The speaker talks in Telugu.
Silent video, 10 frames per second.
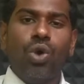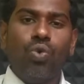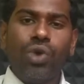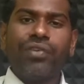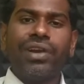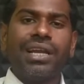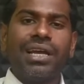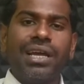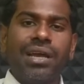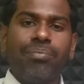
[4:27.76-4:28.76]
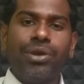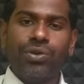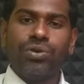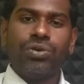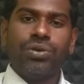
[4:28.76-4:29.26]
ఒకవేళ
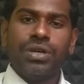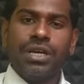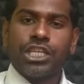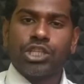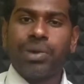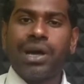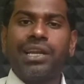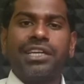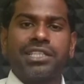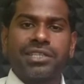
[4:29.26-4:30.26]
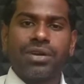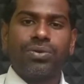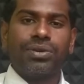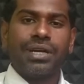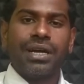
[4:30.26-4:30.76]
మీరు స్మాల్ లెటర్స్
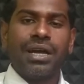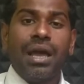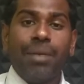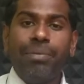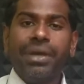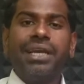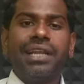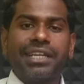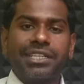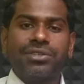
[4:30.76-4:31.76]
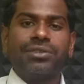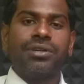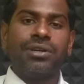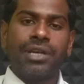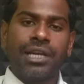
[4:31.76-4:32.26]
కాకుండా బిగ్ లెటర్స్
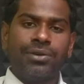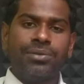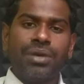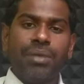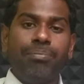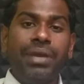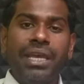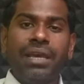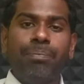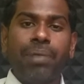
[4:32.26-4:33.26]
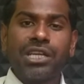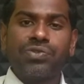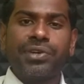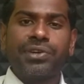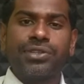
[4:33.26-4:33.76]
లను మీ
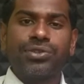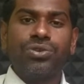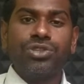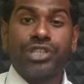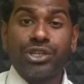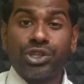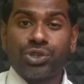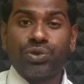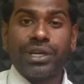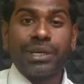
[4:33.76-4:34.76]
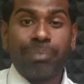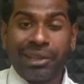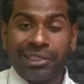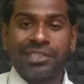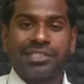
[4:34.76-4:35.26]
పాస్వర్డ్ నందు సెట్ చేసుకోవడానికి
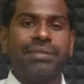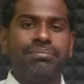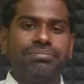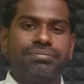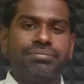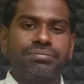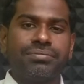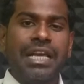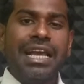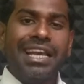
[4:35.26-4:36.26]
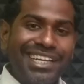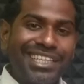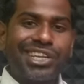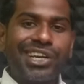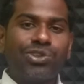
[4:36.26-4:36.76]
ప్రయత్నిస్తే ఈ
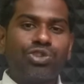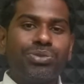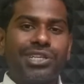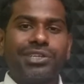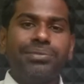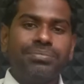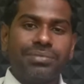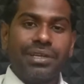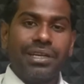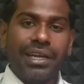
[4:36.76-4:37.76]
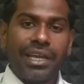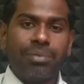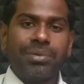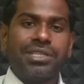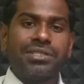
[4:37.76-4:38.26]
స్క్రీన్లో చూపించినట్టు ఎర్రర్
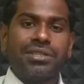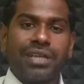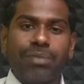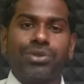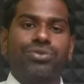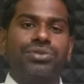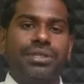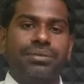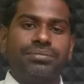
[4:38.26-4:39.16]
మెసేజ్ కనబడుతుంది